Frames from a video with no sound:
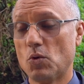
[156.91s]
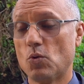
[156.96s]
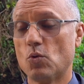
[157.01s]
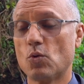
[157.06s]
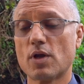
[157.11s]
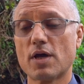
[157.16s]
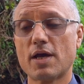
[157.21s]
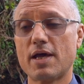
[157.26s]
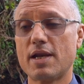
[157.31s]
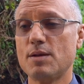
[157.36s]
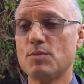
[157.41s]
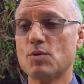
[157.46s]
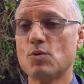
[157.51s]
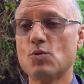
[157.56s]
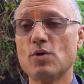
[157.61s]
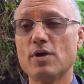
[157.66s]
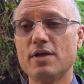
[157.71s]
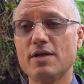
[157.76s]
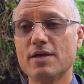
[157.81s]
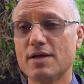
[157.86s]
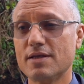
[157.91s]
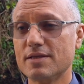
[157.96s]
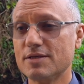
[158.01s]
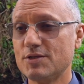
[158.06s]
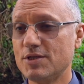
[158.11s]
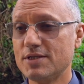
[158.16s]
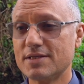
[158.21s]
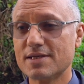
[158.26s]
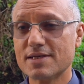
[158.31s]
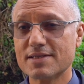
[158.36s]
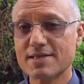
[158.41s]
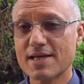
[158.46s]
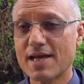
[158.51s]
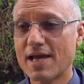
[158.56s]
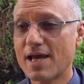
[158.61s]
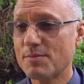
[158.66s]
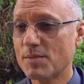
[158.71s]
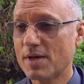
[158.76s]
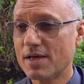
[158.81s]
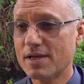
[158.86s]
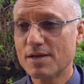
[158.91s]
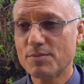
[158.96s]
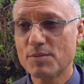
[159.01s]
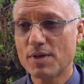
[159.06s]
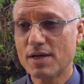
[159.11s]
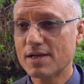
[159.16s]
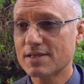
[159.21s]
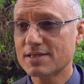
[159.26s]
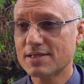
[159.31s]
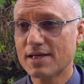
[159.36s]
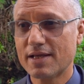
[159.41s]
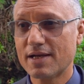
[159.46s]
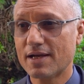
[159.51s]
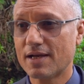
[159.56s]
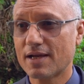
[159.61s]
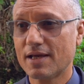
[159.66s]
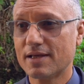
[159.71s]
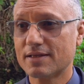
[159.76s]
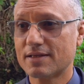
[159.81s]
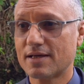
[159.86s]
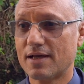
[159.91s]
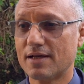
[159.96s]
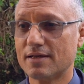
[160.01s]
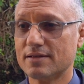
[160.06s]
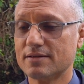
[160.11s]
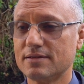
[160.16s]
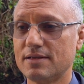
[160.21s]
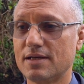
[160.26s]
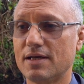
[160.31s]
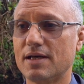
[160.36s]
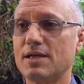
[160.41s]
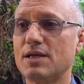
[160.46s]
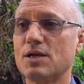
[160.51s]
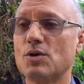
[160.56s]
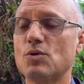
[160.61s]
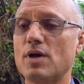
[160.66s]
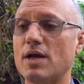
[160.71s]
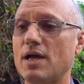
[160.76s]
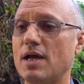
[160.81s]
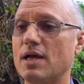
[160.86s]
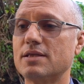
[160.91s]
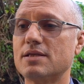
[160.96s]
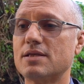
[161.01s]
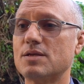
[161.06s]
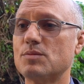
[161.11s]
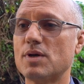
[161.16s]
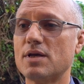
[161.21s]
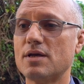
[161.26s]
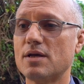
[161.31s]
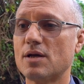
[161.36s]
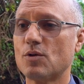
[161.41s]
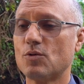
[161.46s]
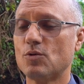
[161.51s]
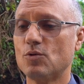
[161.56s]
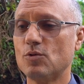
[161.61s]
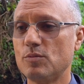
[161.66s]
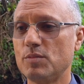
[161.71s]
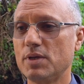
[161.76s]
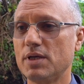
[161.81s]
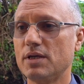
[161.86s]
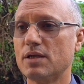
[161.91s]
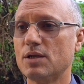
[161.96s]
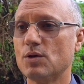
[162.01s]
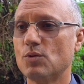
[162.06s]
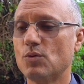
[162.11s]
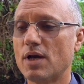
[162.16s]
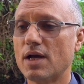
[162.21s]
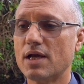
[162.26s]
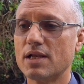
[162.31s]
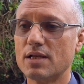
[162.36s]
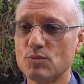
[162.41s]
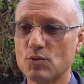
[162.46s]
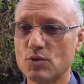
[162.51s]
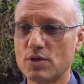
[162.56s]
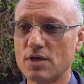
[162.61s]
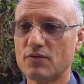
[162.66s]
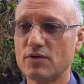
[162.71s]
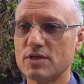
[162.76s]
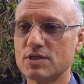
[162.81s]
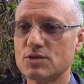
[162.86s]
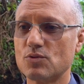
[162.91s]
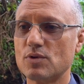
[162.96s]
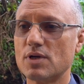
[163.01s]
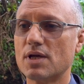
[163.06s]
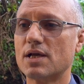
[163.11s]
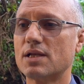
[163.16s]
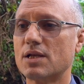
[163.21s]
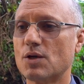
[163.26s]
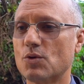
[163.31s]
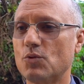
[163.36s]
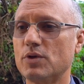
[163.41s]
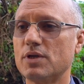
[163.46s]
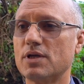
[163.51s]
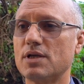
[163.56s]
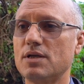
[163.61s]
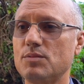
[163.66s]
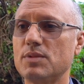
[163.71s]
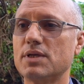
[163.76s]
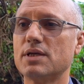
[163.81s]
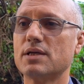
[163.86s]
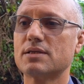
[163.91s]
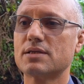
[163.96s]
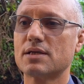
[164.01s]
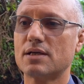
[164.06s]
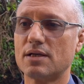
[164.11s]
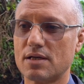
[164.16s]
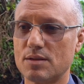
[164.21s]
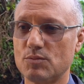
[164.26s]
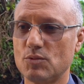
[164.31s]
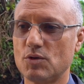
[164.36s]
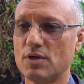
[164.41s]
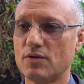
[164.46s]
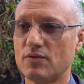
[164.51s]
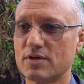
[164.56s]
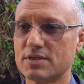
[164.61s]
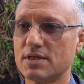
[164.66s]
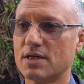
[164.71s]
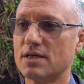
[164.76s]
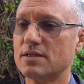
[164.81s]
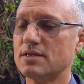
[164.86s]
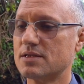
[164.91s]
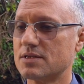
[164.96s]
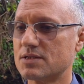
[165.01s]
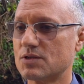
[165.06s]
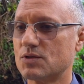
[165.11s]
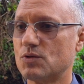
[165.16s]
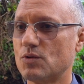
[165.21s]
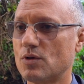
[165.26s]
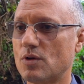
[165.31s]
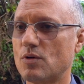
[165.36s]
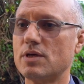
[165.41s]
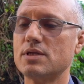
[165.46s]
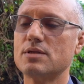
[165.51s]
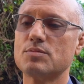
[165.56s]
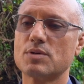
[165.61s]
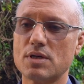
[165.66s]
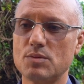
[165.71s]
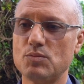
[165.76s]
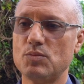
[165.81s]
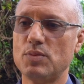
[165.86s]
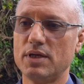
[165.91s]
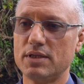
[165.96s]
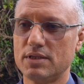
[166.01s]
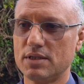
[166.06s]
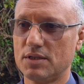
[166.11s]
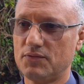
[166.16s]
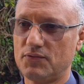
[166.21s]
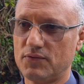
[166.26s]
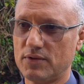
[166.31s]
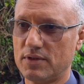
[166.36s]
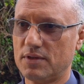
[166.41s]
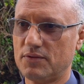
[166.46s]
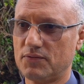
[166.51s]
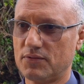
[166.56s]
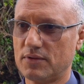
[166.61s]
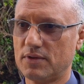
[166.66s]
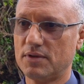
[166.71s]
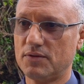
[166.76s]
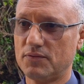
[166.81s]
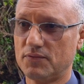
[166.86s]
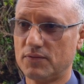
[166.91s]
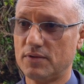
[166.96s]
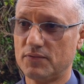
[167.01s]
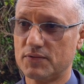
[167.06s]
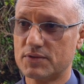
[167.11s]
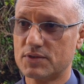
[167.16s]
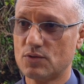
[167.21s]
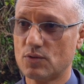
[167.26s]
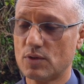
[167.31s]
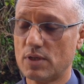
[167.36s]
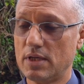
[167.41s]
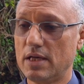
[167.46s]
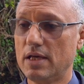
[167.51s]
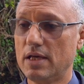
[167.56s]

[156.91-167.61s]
والغريب هو ان هذا الشيء تزامن مع تحرير القطاع كانه احدا ما يقول بانه هذا المنافس ولا هذه العوينه اللي يمكن تخلق المنافسه غادي نسدوها وغادي تبقى بوحدك في, في, في, في السوق